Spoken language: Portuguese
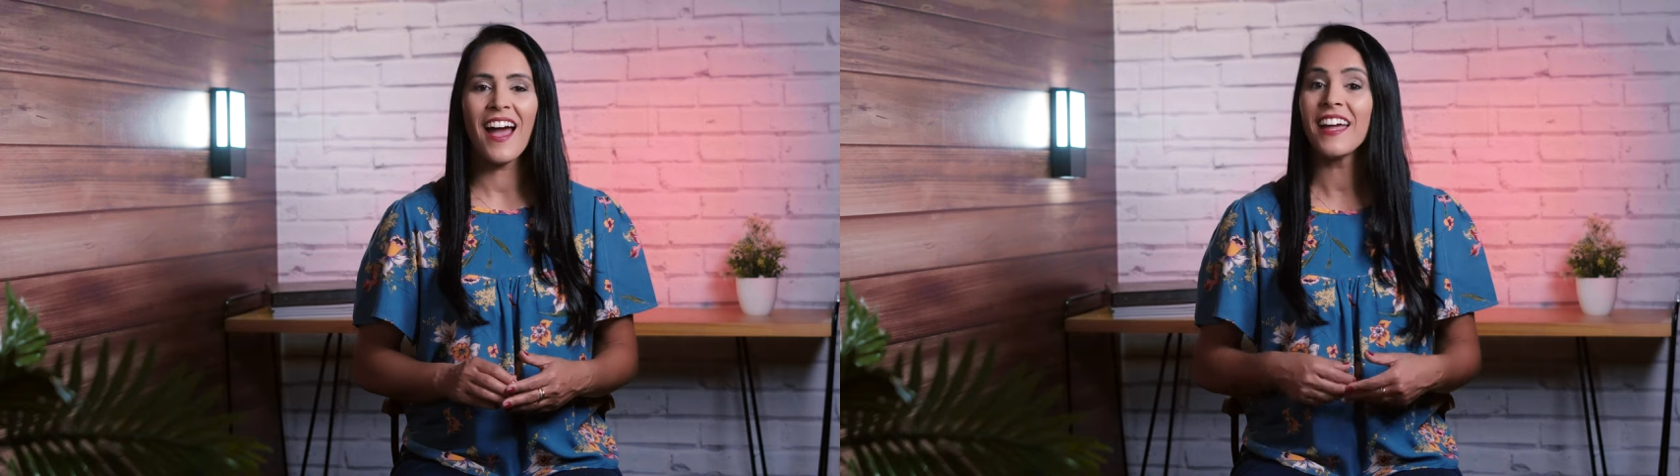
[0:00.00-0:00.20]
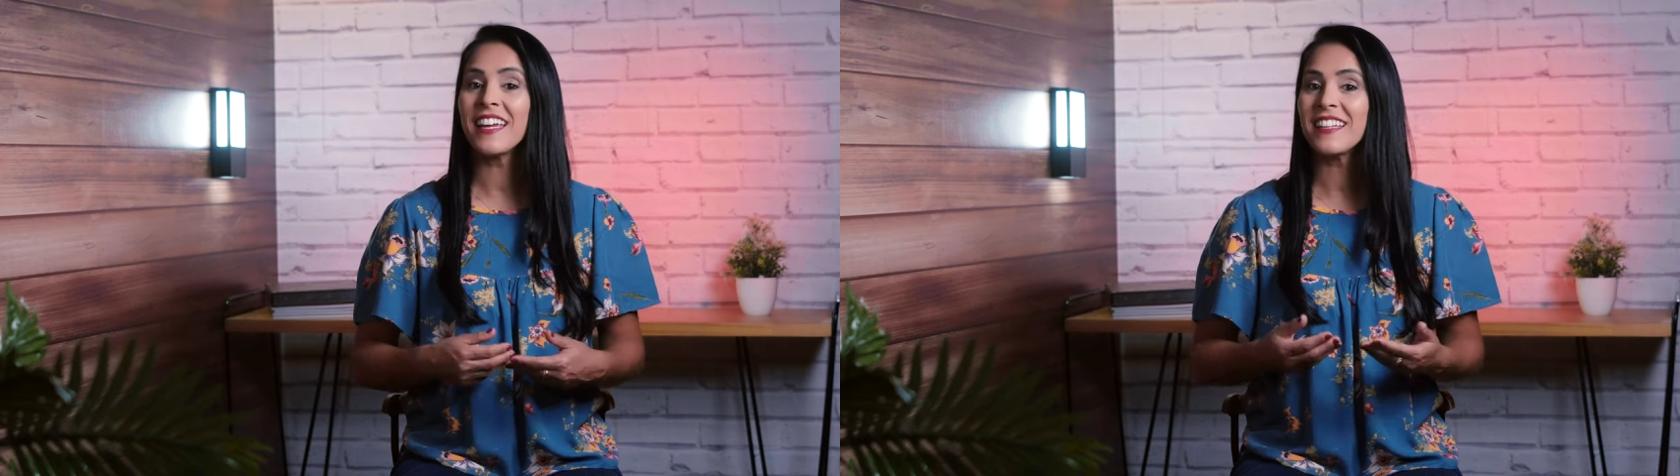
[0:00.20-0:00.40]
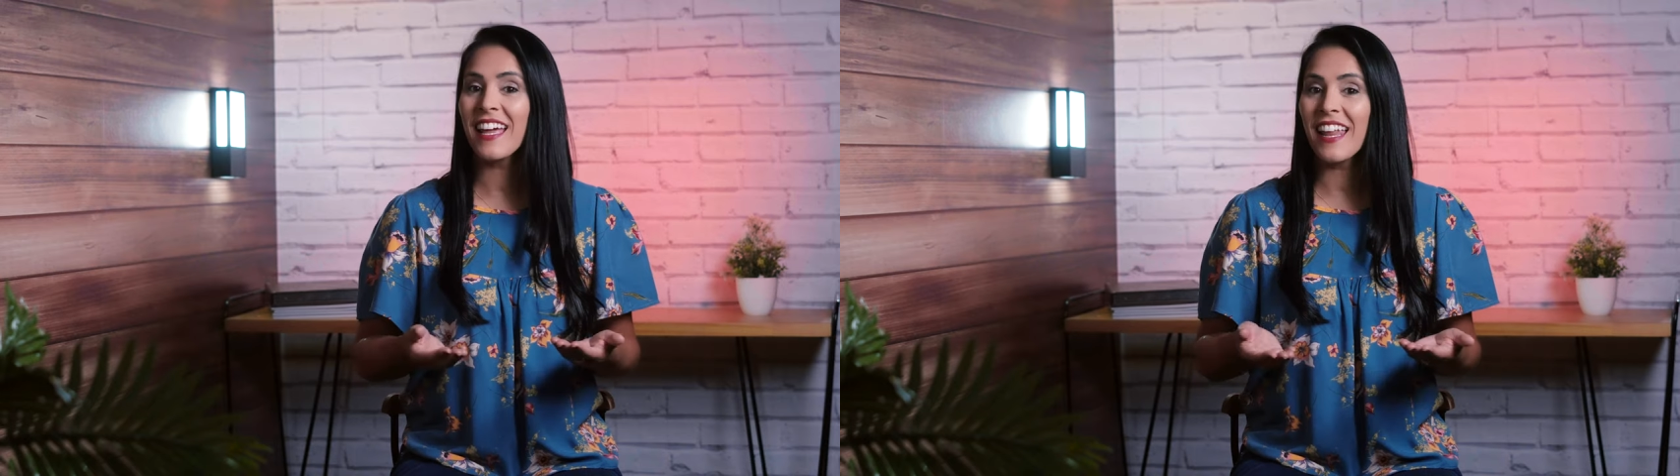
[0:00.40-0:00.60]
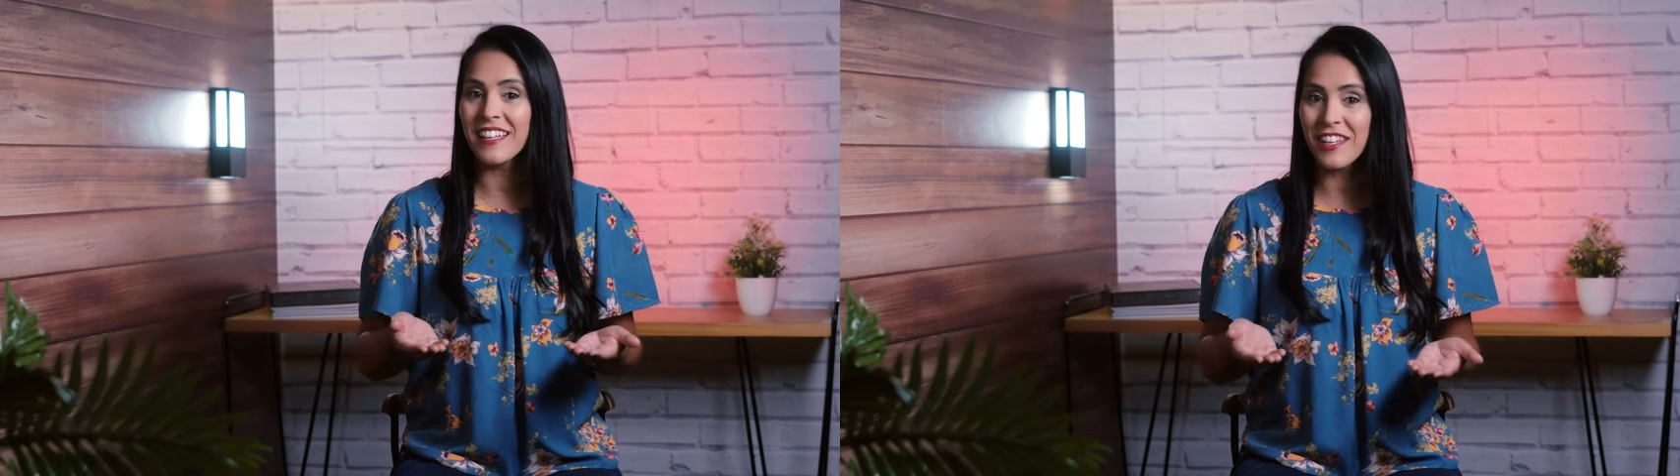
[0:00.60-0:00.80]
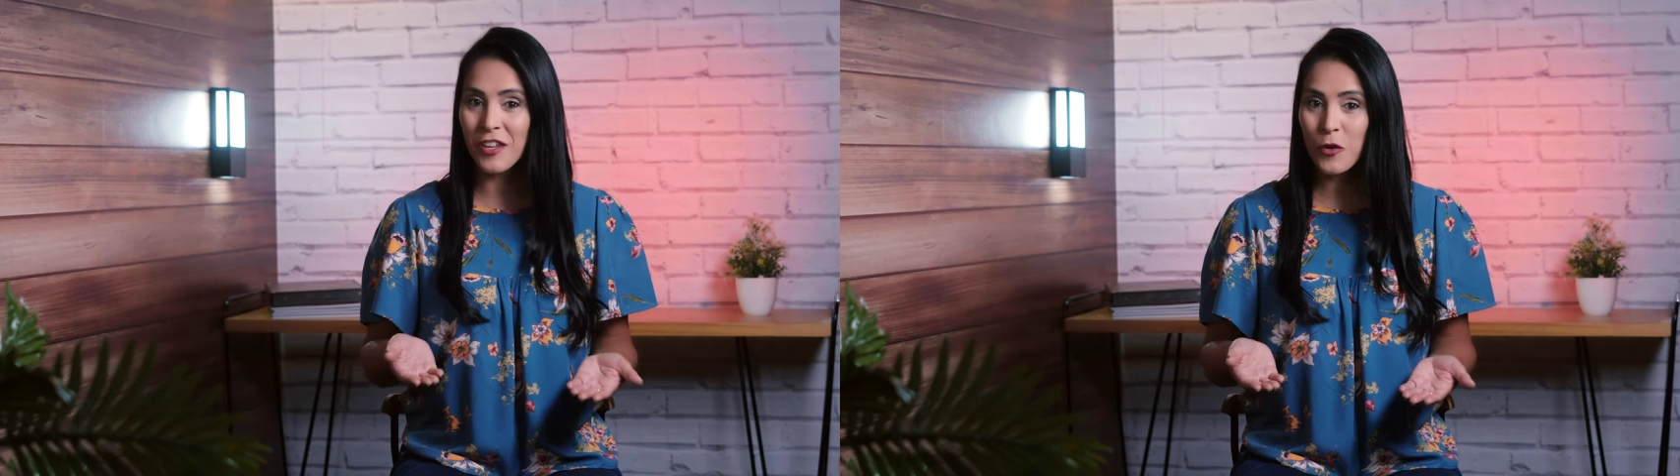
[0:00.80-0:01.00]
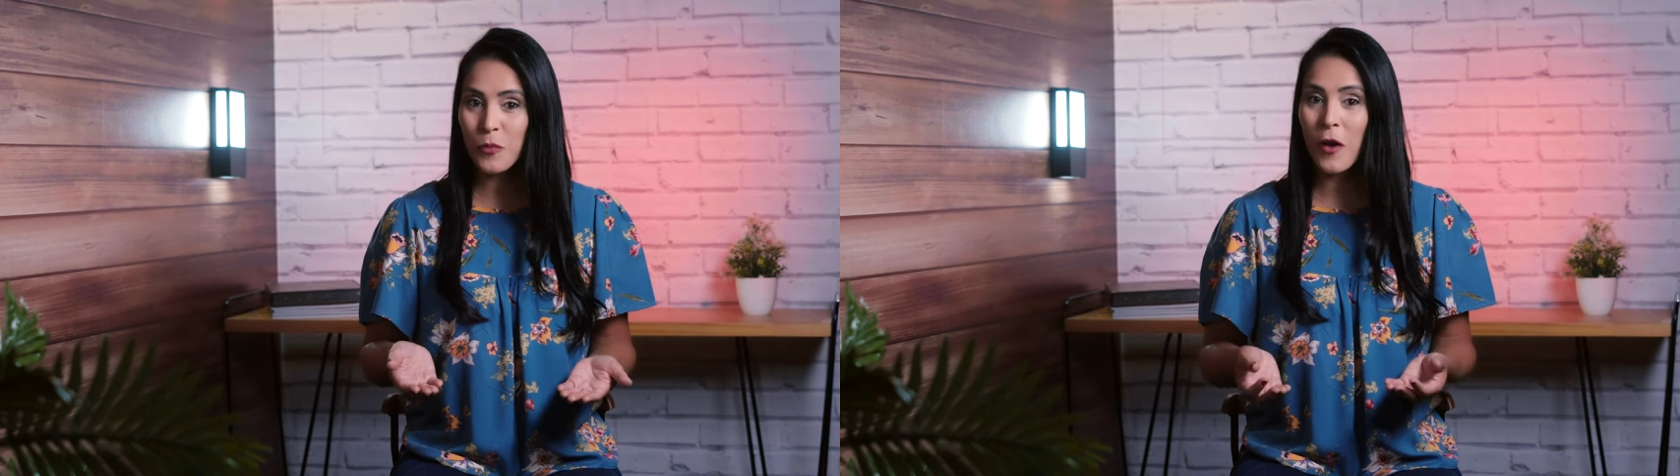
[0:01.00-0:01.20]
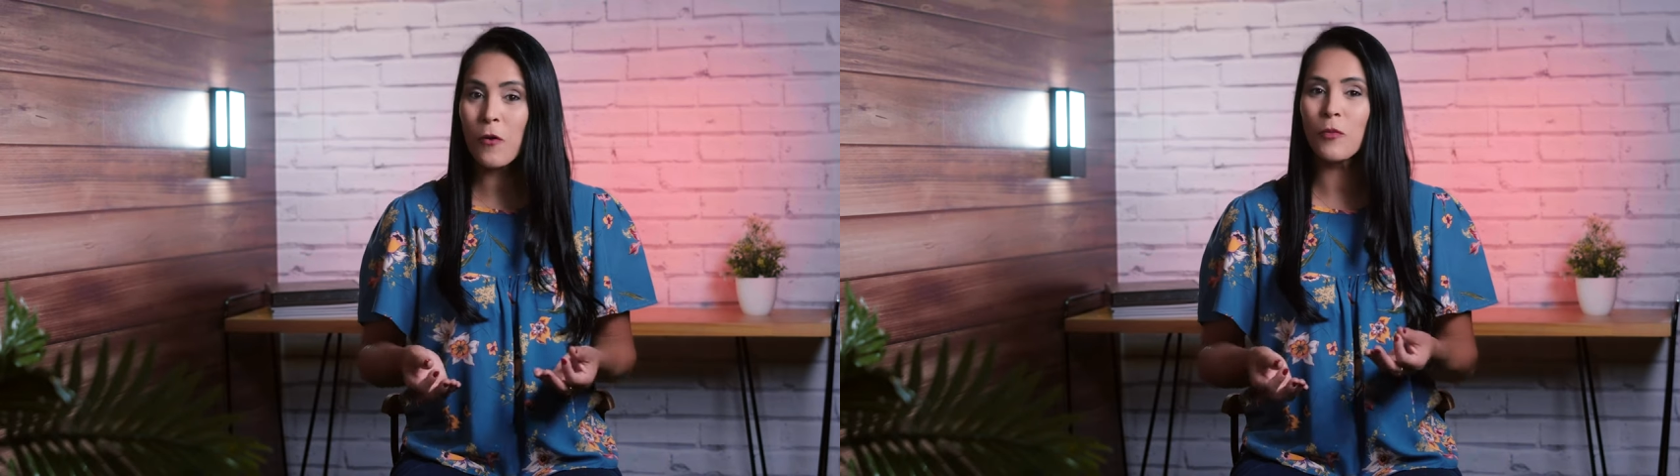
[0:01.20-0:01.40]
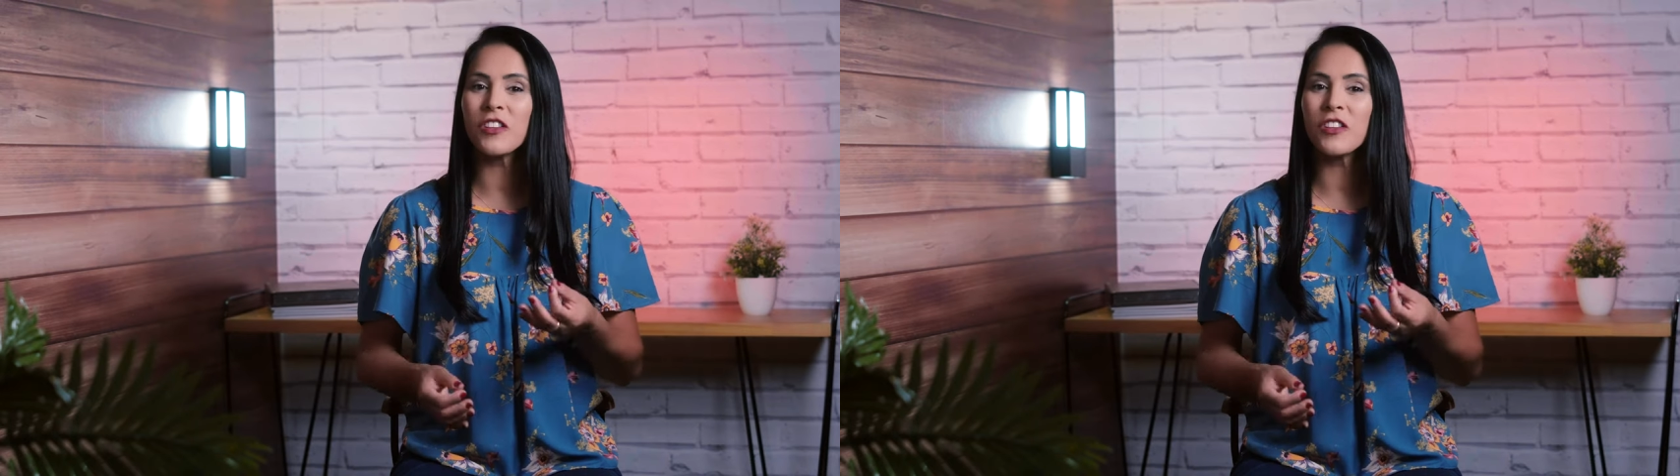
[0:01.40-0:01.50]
A Arandela Cube é o